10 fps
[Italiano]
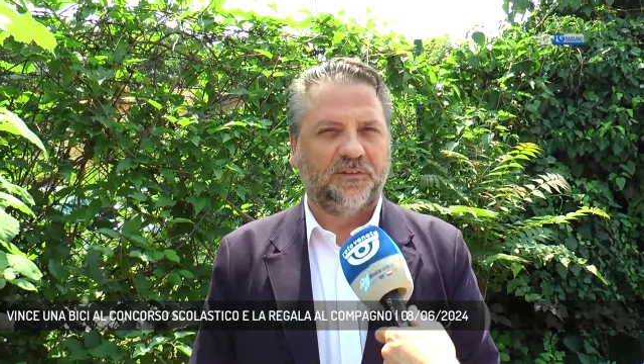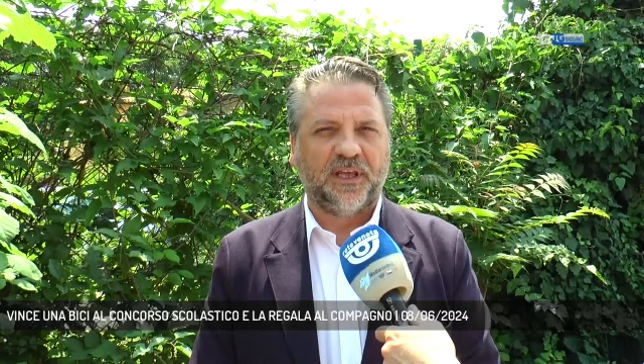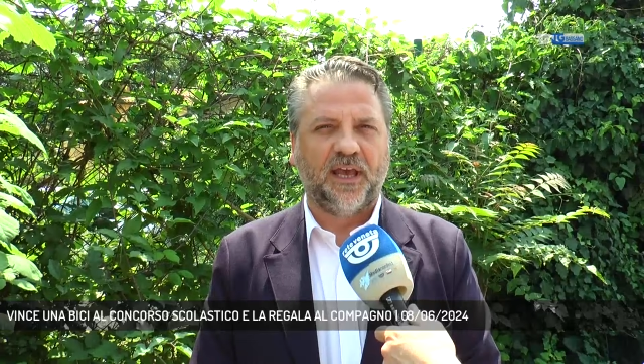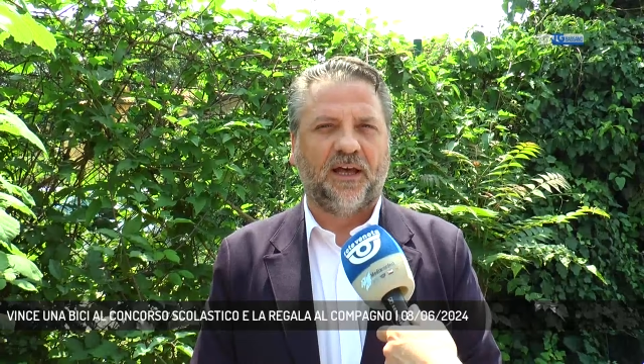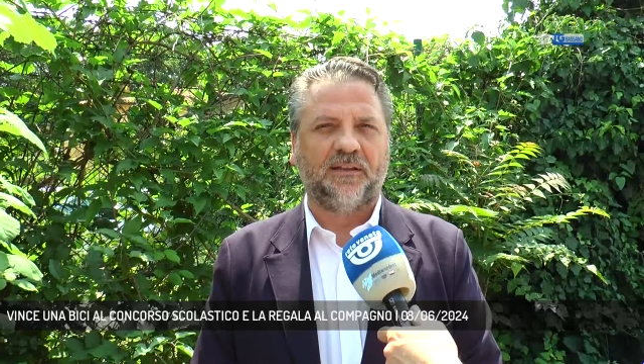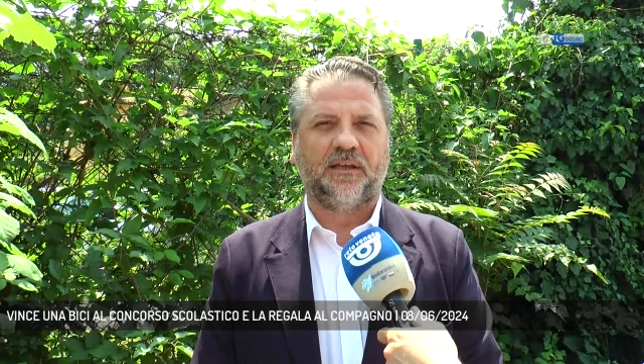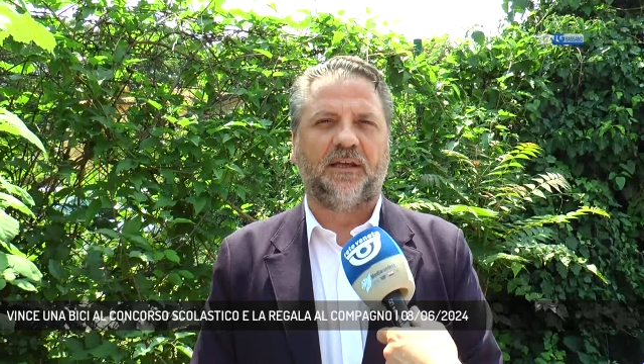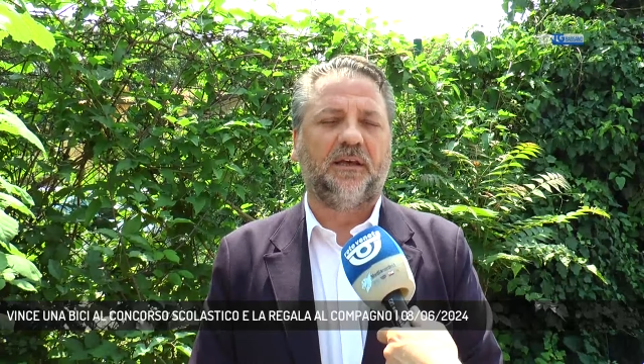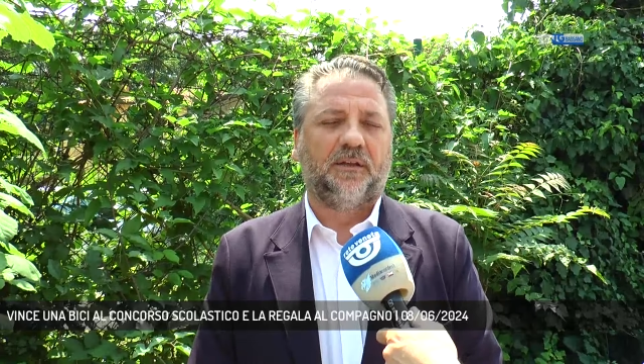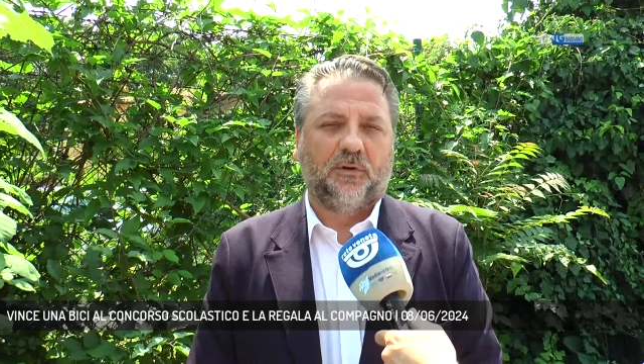
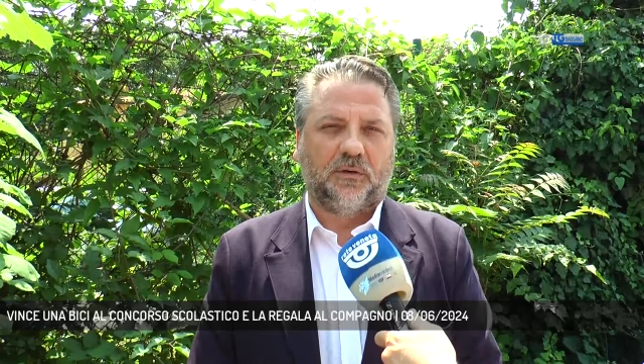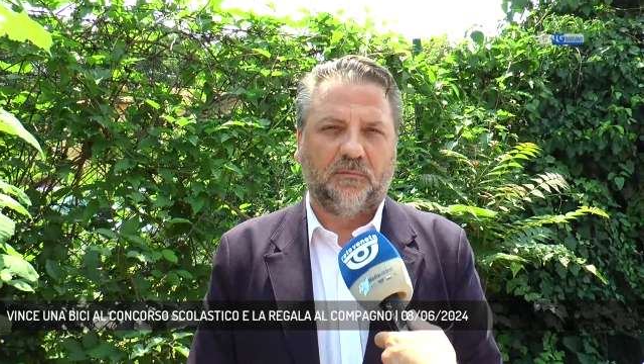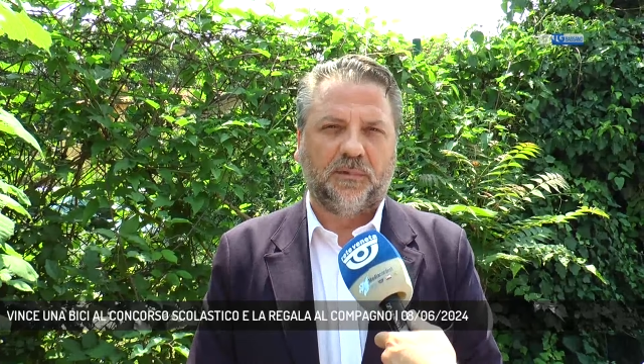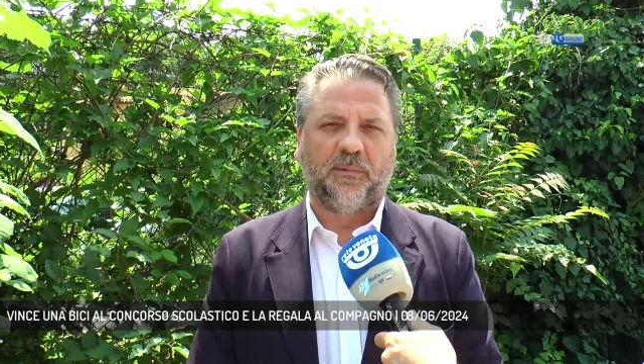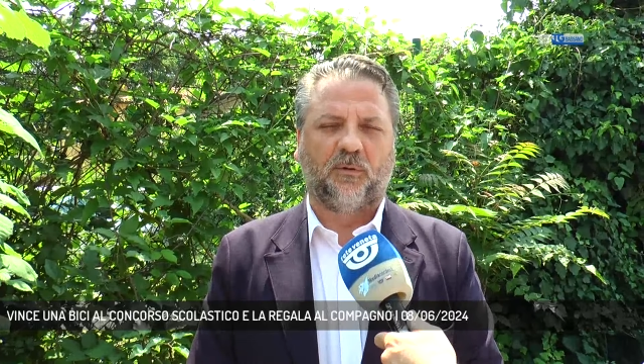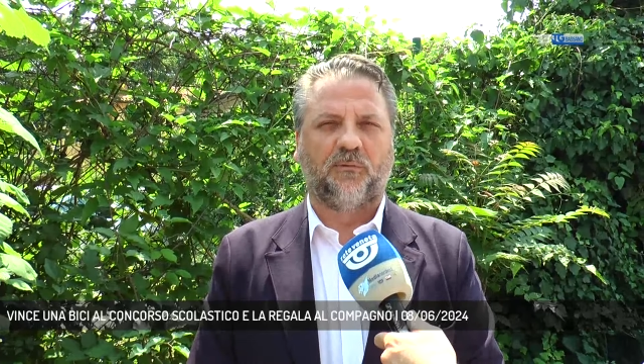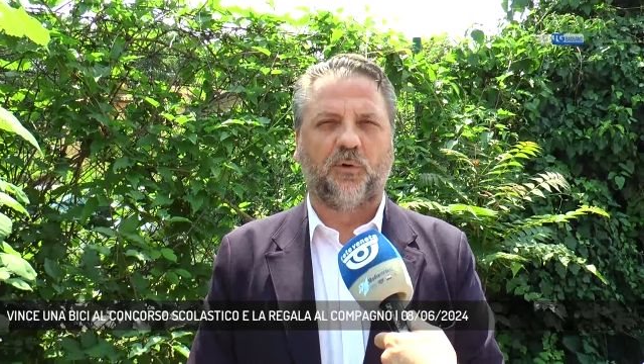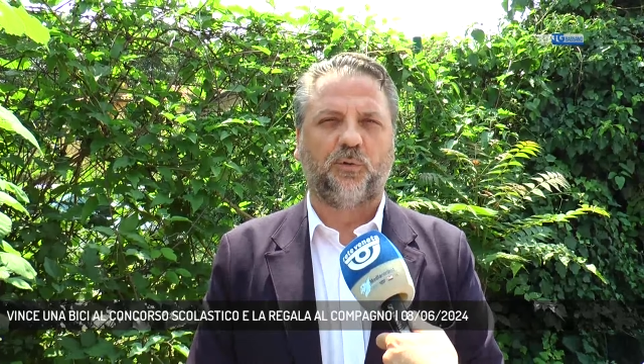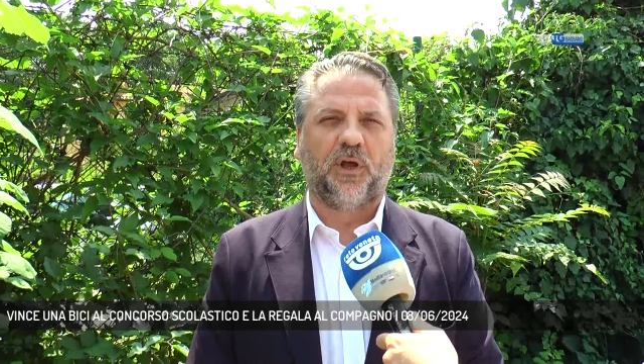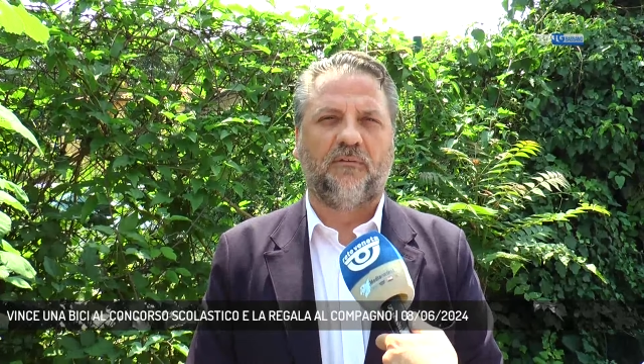insegnanti. Noi abbiamo la
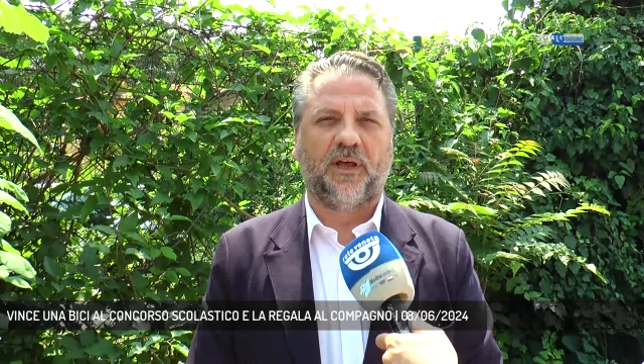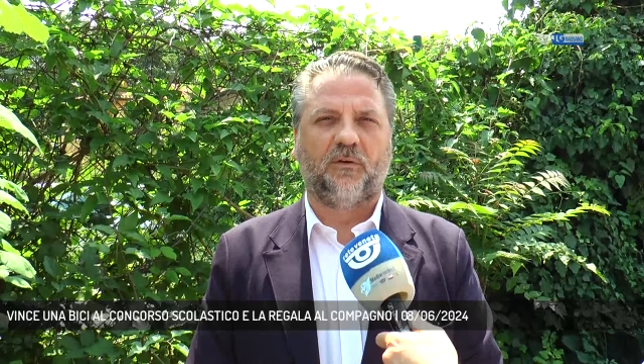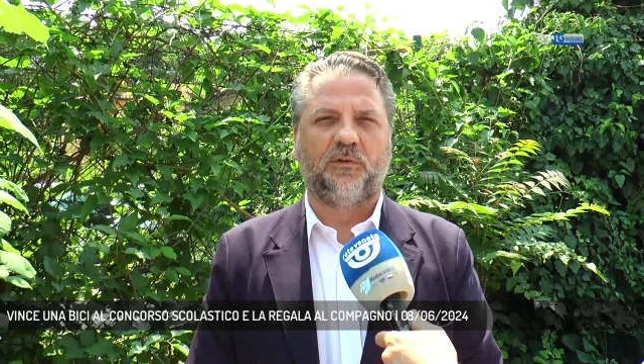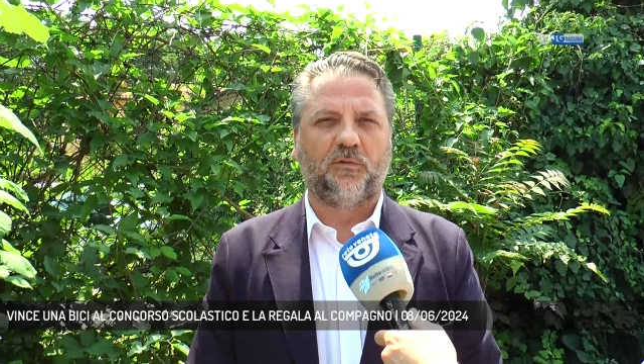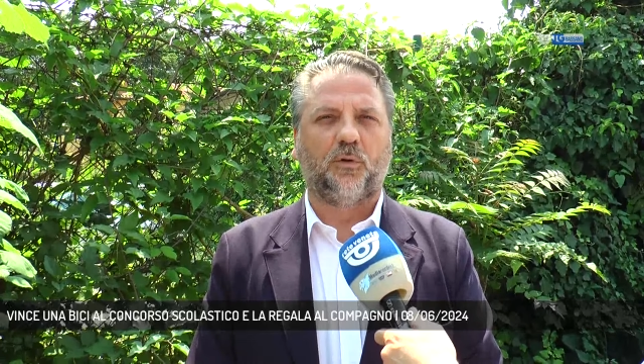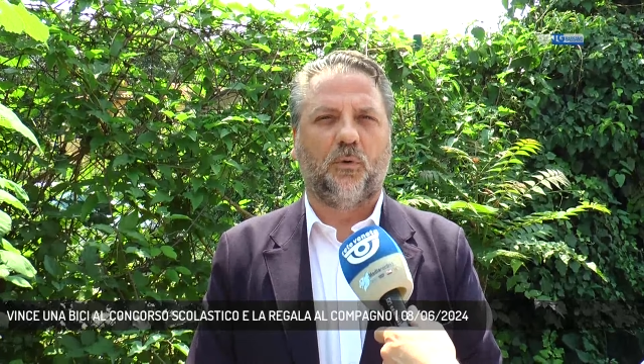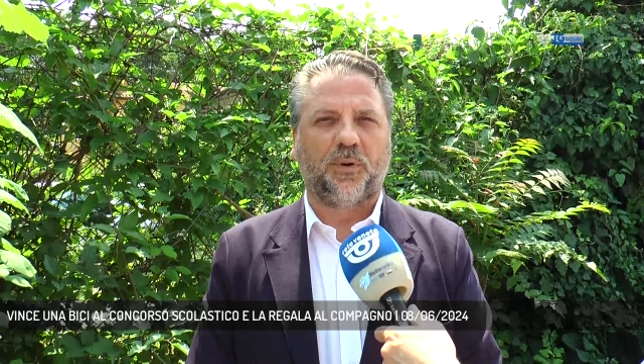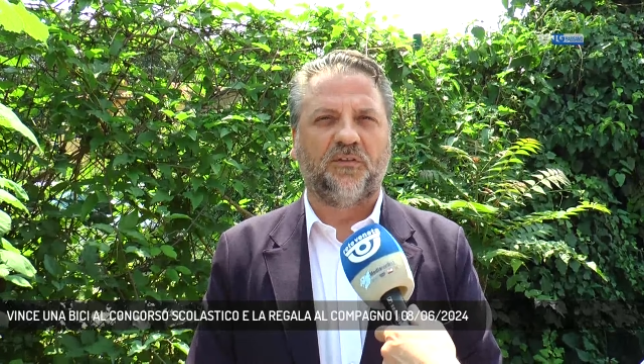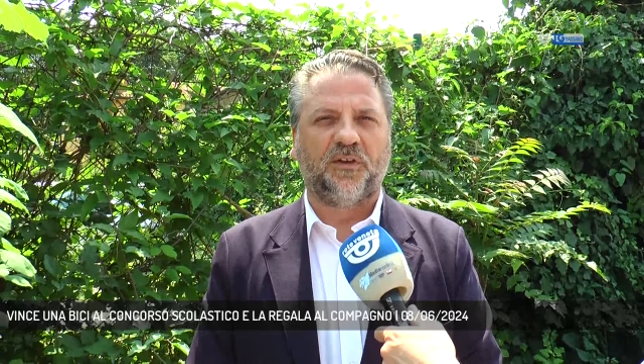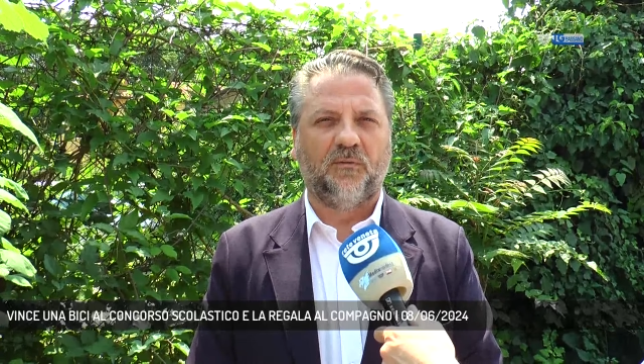fortuna di avere un istituto
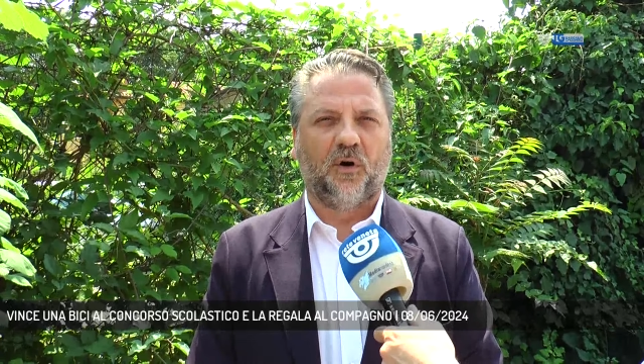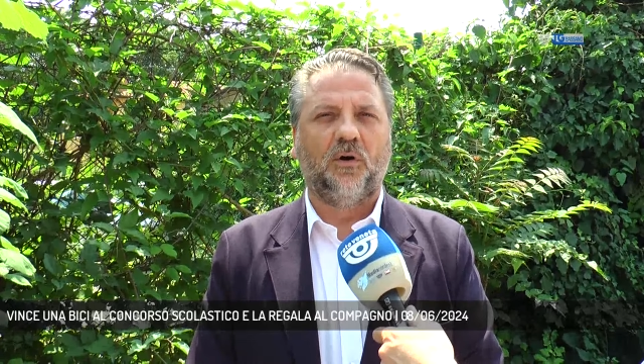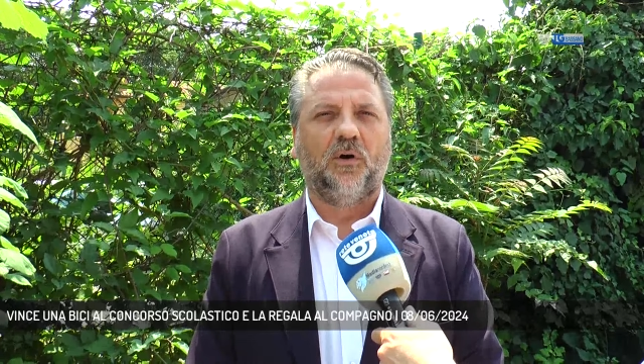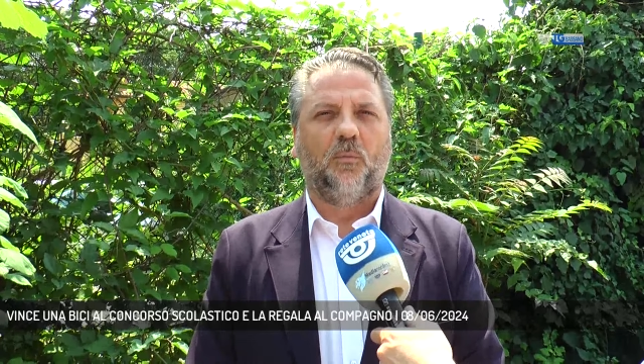comprensivo